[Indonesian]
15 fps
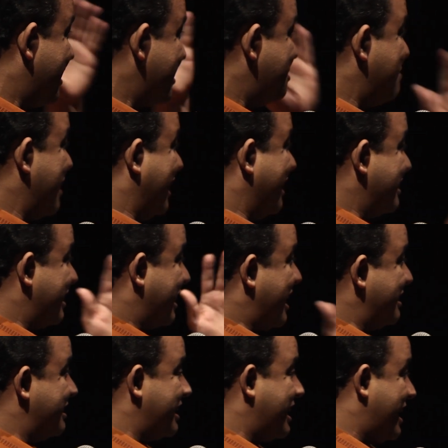sebagai
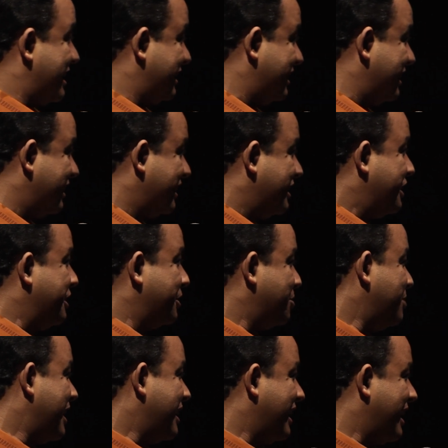sekat-sekat, itu
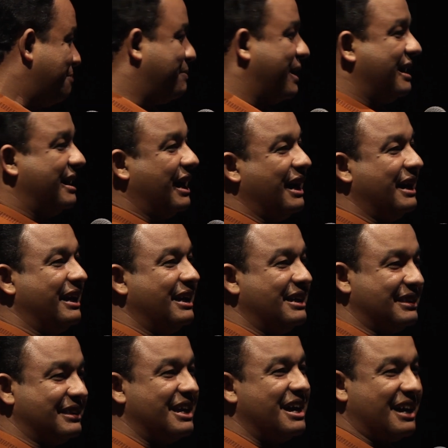adalah pandangan elit.
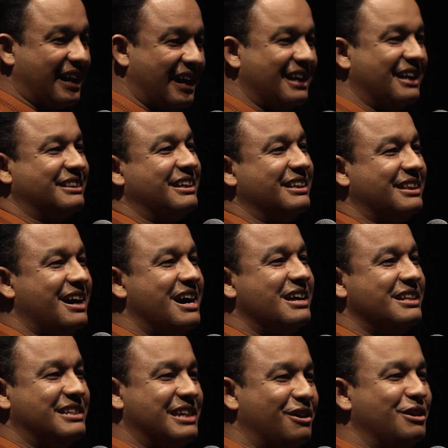Rakyat kita
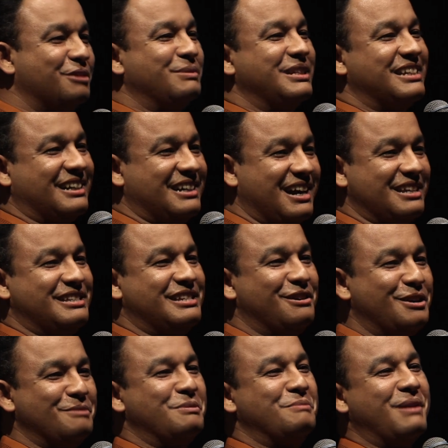jauh lebih cerdas, jauh
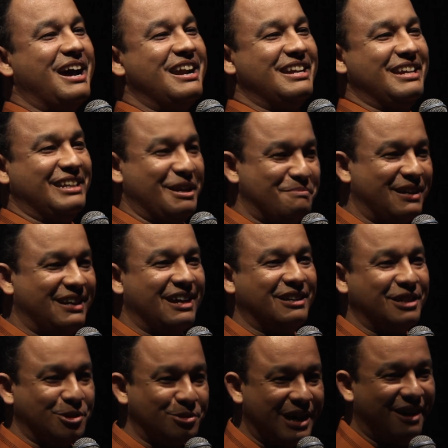lebih berani daripada yang
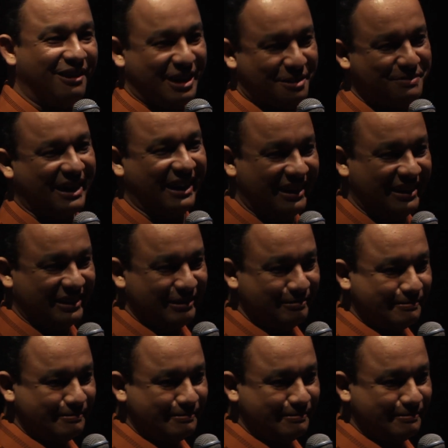diduga oleh para elit.